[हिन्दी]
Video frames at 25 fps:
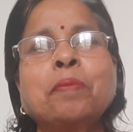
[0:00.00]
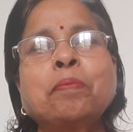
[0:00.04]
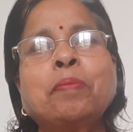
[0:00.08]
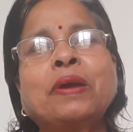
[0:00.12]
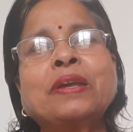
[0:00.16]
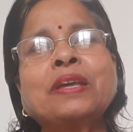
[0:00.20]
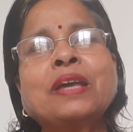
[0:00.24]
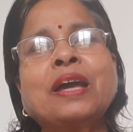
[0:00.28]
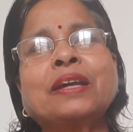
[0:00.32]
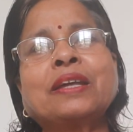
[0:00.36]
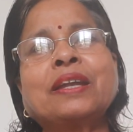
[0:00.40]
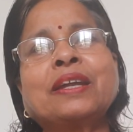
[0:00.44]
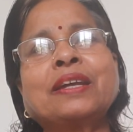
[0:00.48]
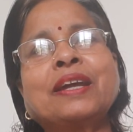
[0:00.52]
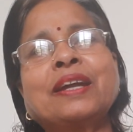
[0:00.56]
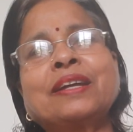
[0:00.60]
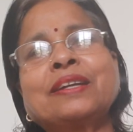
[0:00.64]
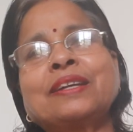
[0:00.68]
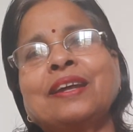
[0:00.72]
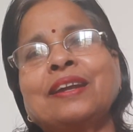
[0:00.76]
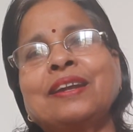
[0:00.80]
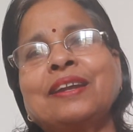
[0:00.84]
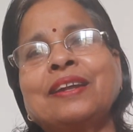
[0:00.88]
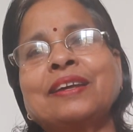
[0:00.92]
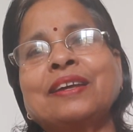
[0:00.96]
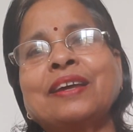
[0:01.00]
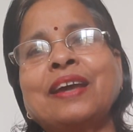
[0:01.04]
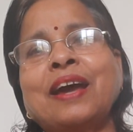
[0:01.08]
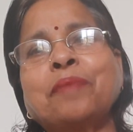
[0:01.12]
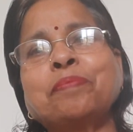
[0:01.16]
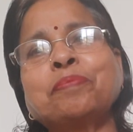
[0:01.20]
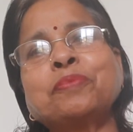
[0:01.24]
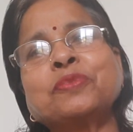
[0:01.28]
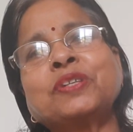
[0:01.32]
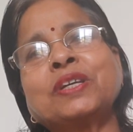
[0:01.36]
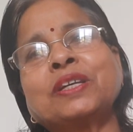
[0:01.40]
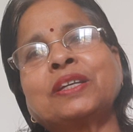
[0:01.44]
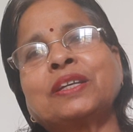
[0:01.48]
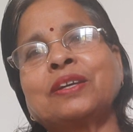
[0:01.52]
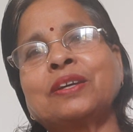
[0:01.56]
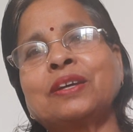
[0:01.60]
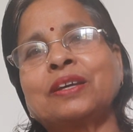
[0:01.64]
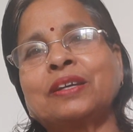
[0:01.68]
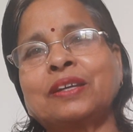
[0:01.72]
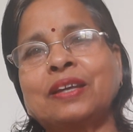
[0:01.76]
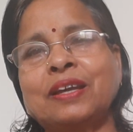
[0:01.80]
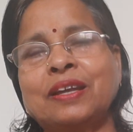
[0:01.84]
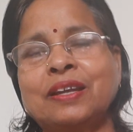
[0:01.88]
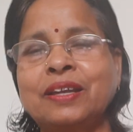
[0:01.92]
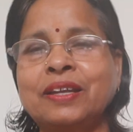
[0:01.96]
भैया क्रिकेट खेलने गए आप मुझे
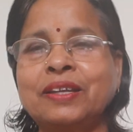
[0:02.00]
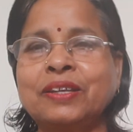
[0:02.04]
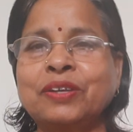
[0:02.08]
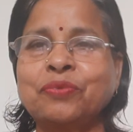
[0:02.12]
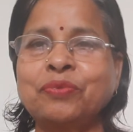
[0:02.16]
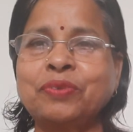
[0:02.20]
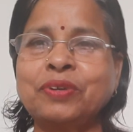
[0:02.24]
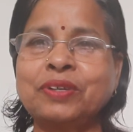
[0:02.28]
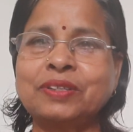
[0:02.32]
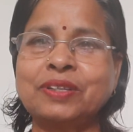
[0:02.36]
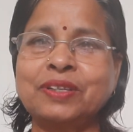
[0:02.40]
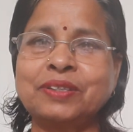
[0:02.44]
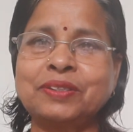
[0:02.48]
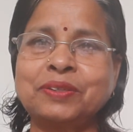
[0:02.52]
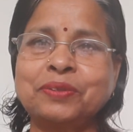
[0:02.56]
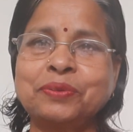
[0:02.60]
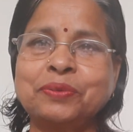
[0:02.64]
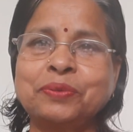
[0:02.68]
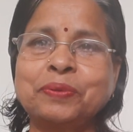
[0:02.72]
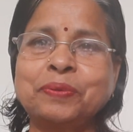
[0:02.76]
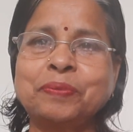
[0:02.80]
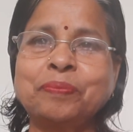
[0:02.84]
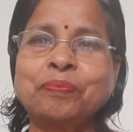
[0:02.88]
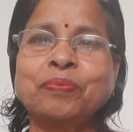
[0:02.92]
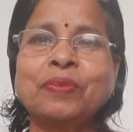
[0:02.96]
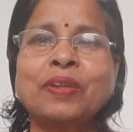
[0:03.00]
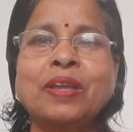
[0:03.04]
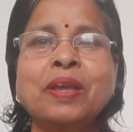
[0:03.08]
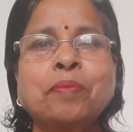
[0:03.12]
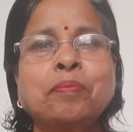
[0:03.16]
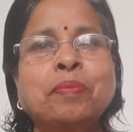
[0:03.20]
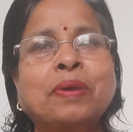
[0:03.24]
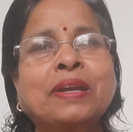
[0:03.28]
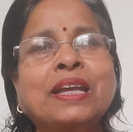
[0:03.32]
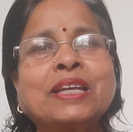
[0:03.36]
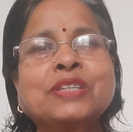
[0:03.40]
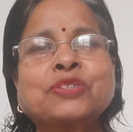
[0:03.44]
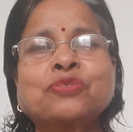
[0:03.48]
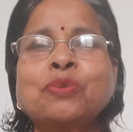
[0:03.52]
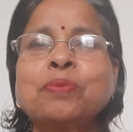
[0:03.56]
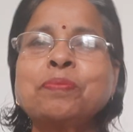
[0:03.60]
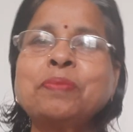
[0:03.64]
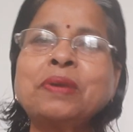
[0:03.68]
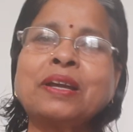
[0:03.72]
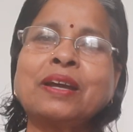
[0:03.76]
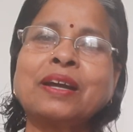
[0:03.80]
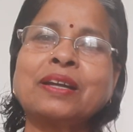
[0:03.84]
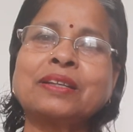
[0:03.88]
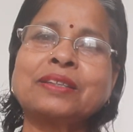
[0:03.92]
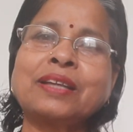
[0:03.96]
खेलने क्यों नहीं देते हो भैया
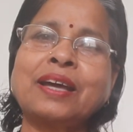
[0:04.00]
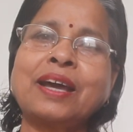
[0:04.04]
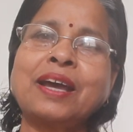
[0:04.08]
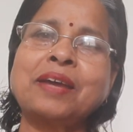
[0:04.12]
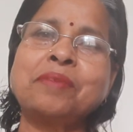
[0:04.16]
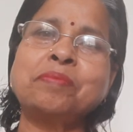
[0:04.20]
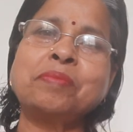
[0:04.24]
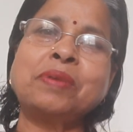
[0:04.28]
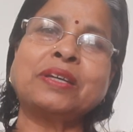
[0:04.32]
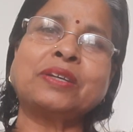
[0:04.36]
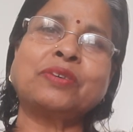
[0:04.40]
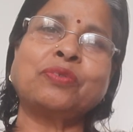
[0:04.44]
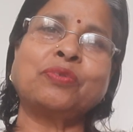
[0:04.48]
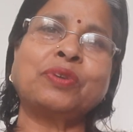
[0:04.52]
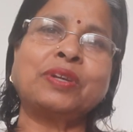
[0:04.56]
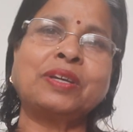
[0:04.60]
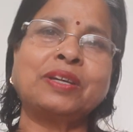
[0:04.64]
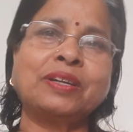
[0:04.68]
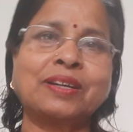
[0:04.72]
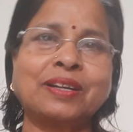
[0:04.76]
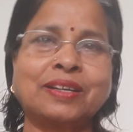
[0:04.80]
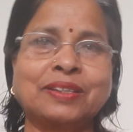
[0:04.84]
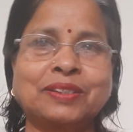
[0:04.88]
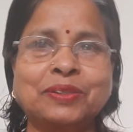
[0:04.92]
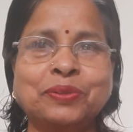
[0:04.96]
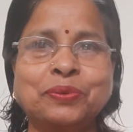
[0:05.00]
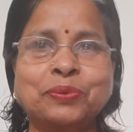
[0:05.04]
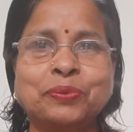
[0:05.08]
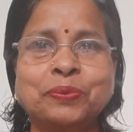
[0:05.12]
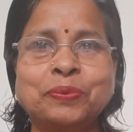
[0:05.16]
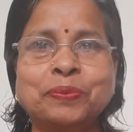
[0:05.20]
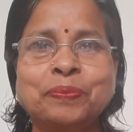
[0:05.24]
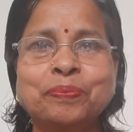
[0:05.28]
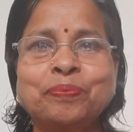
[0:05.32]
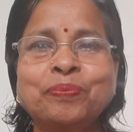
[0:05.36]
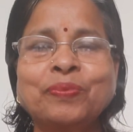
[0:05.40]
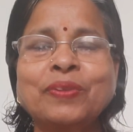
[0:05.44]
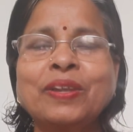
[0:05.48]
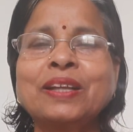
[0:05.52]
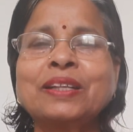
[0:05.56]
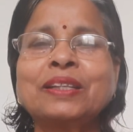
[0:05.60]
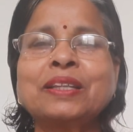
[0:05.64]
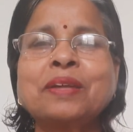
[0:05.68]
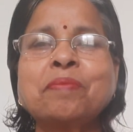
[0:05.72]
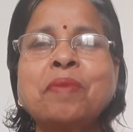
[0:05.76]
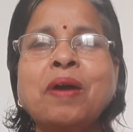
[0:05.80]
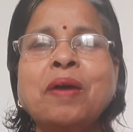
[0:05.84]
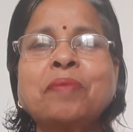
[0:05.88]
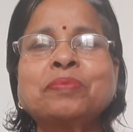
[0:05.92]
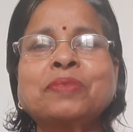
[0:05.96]
स्विमिंग करता है मैं क्यों नहीं करती हूँ
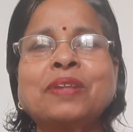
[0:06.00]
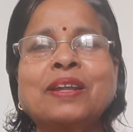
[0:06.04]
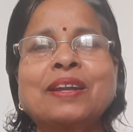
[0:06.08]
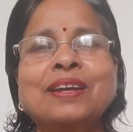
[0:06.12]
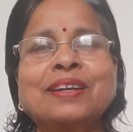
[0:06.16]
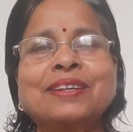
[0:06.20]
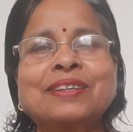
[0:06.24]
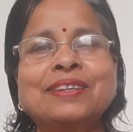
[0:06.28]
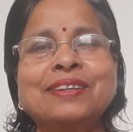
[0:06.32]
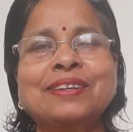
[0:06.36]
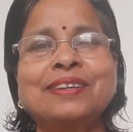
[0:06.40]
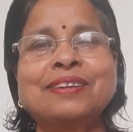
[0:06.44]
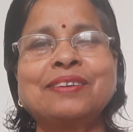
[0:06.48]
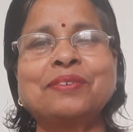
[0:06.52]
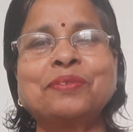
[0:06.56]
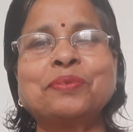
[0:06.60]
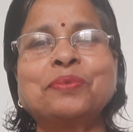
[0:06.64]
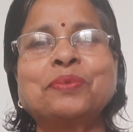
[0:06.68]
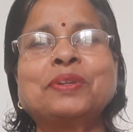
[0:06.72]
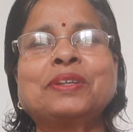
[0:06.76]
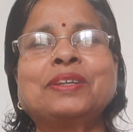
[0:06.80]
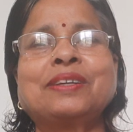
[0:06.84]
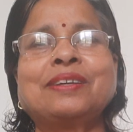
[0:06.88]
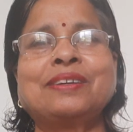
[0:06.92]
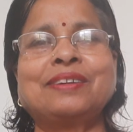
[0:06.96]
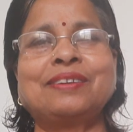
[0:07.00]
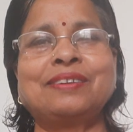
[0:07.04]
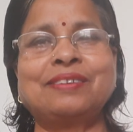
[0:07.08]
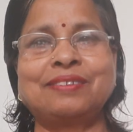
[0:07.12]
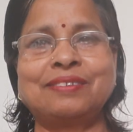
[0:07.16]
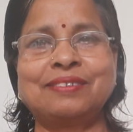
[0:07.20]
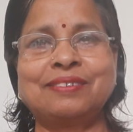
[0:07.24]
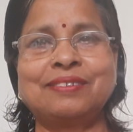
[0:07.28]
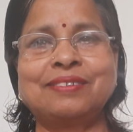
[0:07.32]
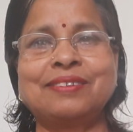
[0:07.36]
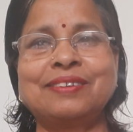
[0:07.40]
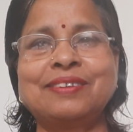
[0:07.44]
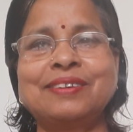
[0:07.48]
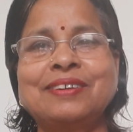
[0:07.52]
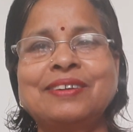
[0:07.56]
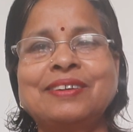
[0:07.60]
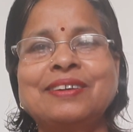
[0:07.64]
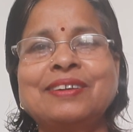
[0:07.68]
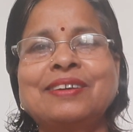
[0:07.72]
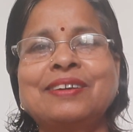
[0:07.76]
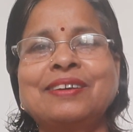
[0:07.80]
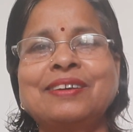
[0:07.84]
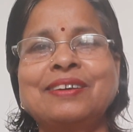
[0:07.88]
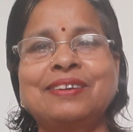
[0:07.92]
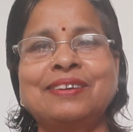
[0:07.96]
तमाम तरह की उनकी
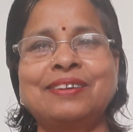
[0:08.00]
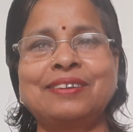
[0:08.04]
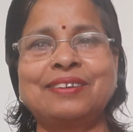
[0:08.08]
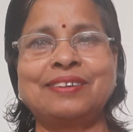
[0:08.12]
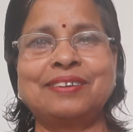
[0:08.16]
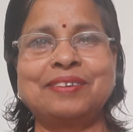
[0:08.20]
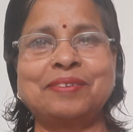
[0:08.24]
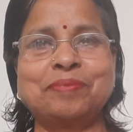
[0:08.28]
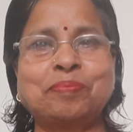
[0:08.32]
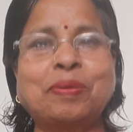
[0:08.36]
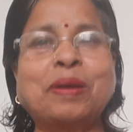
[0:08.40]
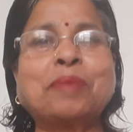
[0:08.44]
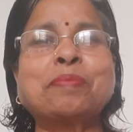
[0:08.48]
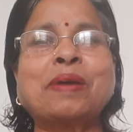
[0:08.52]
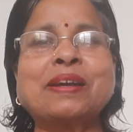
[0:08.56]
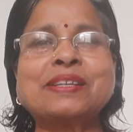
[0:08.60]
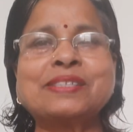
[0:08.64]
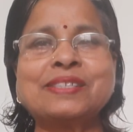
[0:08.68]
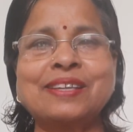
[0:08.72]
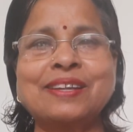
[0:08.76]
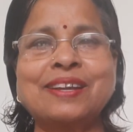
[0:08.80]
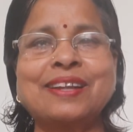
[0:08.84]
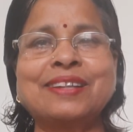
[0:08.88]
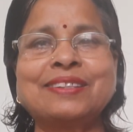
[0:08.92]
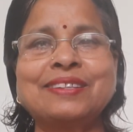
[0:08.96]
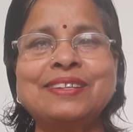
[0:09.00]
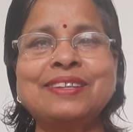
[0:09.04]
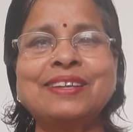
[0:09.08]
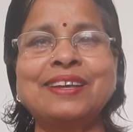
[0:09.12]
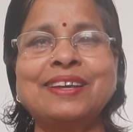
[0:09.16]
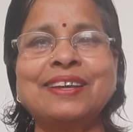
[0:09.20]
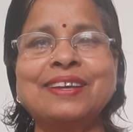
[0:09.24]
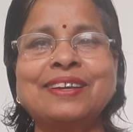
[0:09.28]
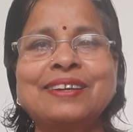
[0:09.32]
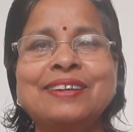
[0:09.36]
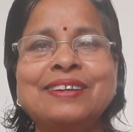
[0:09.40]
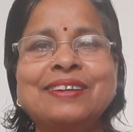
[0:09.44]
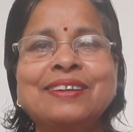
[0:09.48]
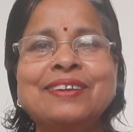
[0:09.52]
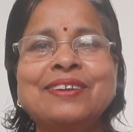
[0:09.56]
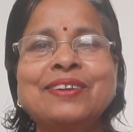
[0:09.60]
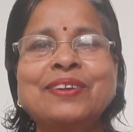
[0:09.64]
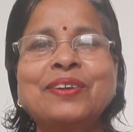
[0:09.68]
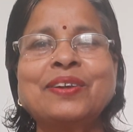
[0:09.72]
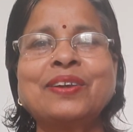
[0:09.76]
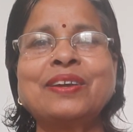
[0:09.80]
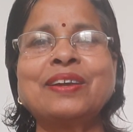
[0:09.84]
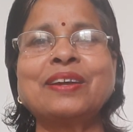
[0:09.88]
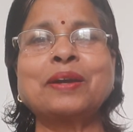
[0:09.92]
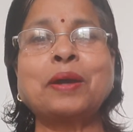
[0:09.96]
फरमाइशें रहती हैं
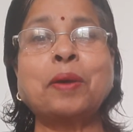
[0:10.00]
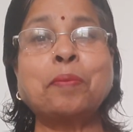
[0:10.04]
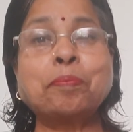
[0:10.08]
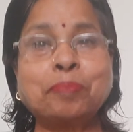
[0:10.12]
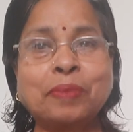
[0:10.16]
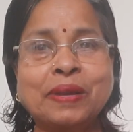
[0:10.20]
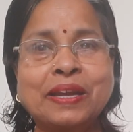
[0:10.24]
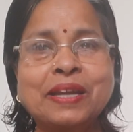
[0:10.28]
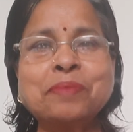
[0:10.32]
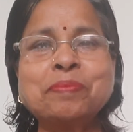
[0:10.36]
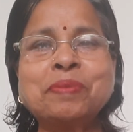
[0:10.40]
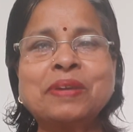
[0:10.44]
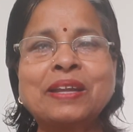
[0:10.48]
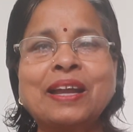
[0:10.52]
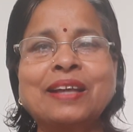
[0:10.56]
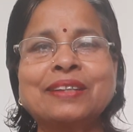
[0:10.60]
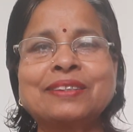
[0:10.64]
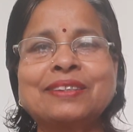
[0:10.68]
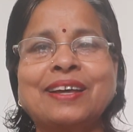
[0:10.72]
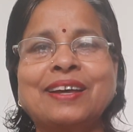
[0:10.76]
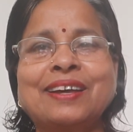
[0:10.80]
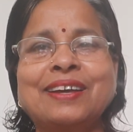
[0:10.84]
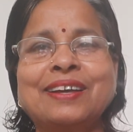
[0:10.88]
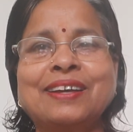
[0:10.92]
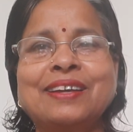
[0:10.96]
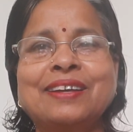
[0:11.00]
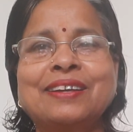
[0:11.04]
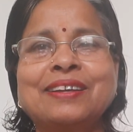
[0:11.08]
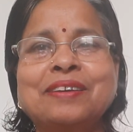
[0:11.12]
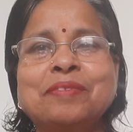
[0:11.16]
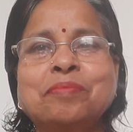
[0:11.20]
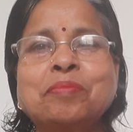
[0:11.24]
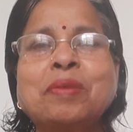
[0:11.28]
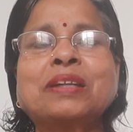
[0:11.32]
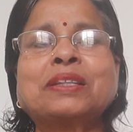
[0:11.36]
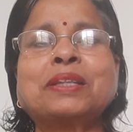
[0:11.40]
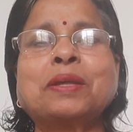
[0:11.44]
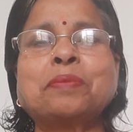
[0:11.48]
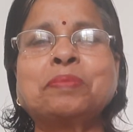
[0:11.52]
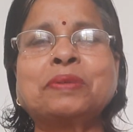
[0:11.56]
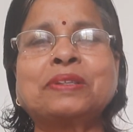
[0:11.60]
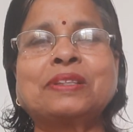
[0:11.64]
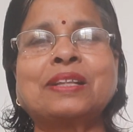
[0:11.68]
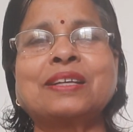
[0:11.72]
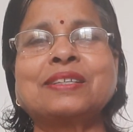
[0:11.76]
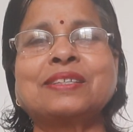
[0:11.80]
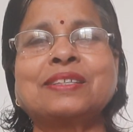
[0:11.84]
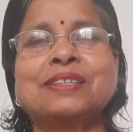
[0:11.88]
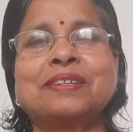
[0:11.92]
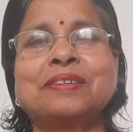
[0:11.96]
कंप्लेन भी रहता है माता
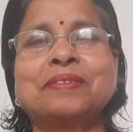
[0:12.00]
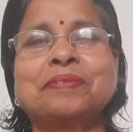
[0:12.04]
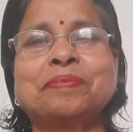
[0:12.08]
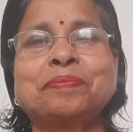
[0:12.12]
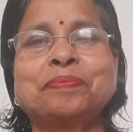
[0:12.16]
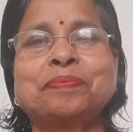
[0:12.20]
पिता से